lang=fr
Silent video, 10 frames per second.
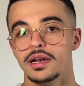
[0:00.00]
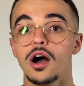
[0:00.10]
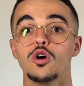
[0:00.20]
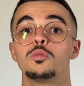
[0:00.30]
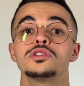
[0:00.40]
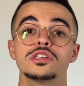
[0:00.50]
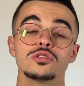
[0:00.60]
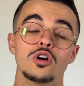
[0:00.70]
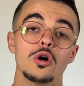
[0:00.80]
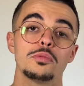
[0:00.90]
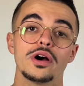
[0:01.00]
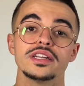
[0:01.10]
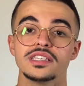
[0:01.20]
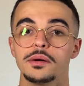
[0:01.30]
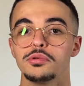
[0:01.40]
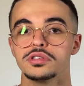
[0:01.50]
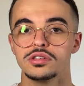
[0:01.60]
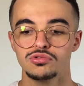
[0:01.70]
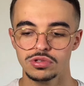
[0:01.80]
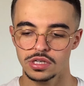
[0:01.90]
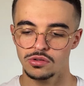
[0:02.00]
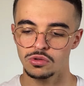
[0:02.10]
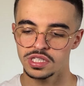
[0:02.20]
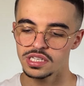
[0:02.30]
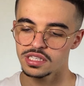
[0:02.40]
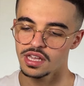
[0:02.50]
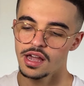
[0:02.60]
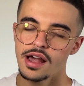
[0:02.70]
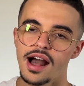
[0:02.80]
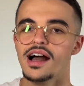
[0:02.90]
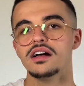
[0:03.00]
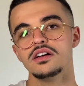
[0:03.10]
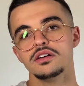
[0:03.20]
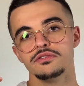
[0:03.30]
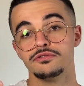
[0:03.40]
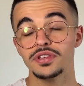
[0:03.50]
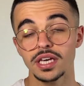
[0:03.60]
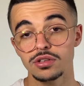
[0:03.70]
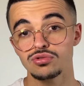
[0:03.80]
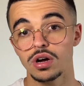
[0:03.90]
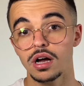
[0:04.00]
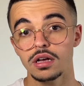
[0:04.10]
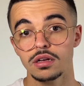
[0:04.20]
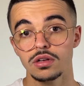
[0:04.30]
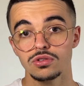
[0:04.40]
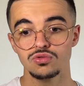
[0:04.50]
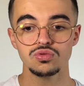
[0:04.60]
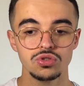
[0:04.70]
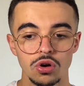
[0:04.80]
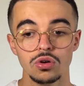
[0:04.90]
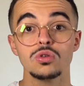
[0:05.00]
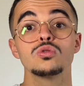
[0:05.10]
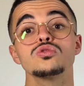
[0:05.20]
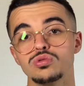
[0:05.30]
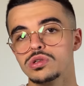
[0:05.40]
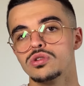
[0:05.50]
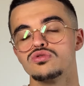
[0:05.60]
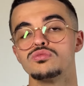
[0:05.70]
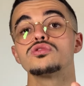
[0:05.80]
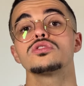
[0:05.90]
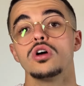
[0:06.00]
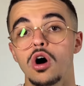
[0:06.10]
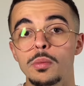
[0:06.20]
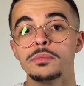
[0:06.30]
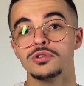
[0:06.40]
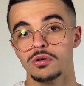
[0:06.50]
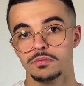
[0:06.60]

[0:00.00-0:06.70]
La recomposition corporelle, c'est un processus qui consiste à virer du gras tout en construisant du muscle en même temps.